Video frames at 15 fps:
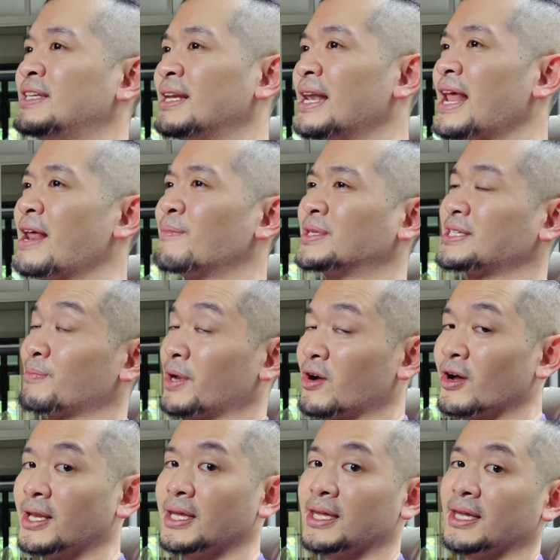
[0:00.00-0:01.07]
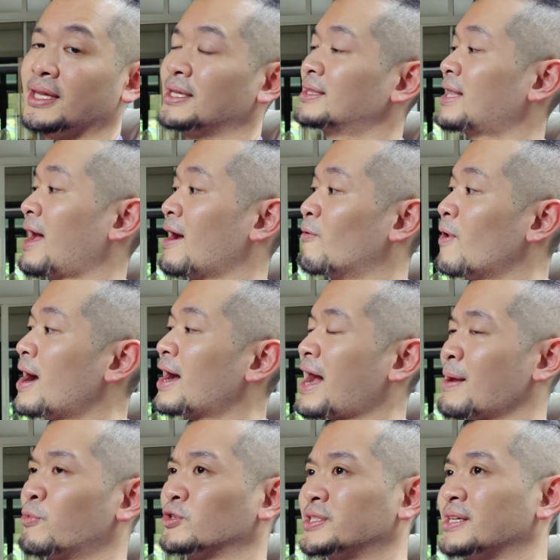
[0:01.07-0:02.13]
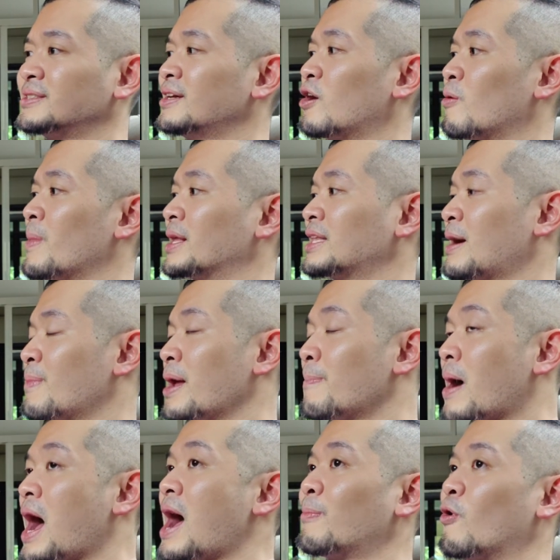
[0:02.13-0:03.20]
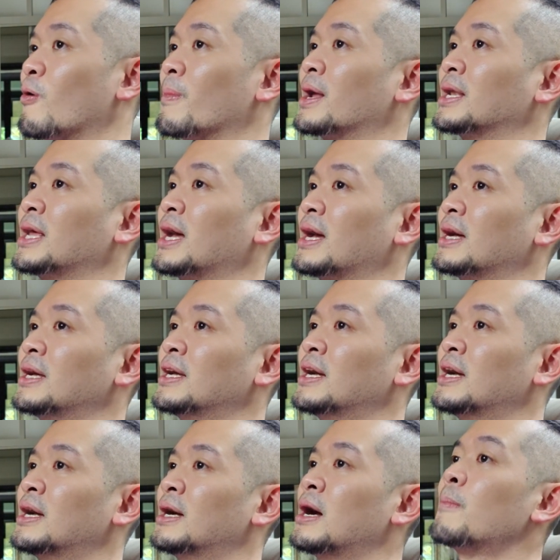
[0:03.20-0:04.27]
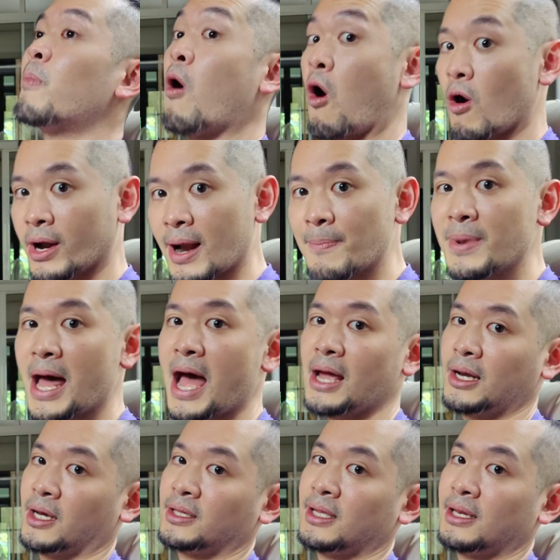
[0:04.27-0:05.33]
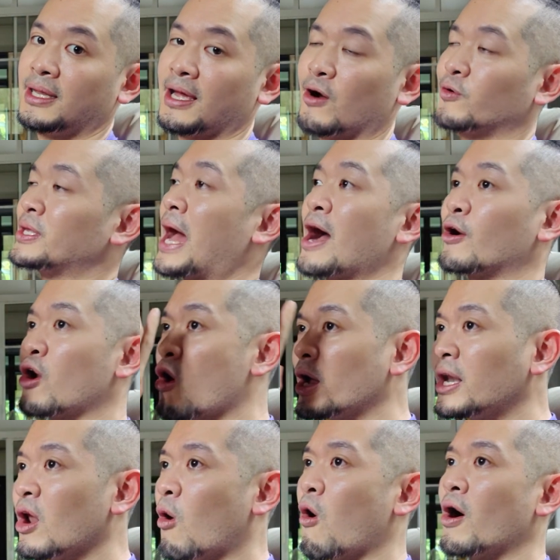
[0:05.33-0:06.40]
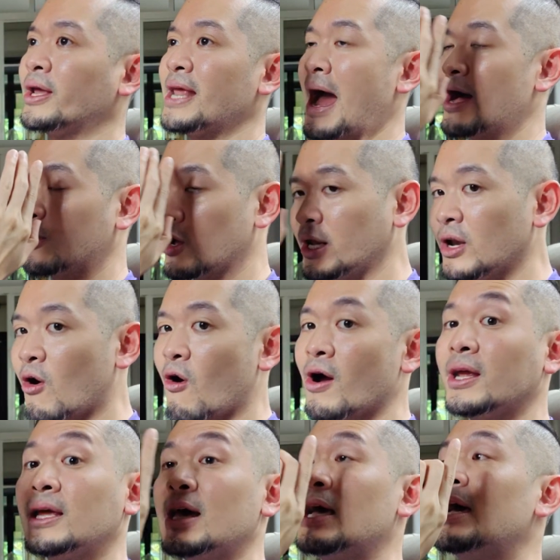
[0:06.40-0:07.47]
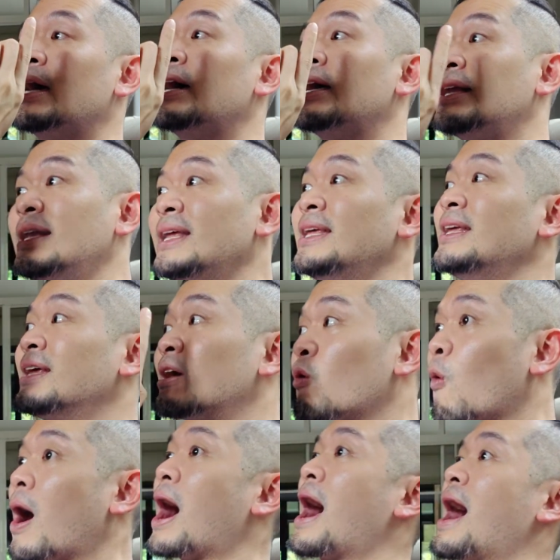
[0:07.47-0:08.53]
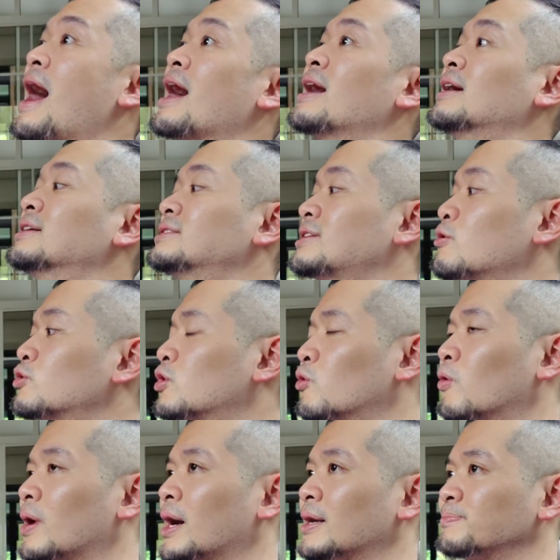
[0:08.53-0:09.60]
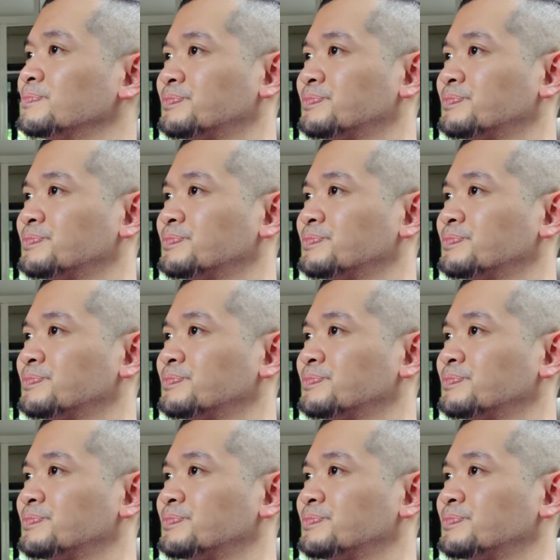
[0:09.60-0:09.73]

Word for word: ชิ้นเลนมันจะไม่ค่อยดี แต่ว่าการ processing ของมันทำให้ภาพของมันเนี่ยพอรับได้เลยทีเดียวอย่างน้อยๆ อย่างน้อยๆดีกว่าเจ้าตัว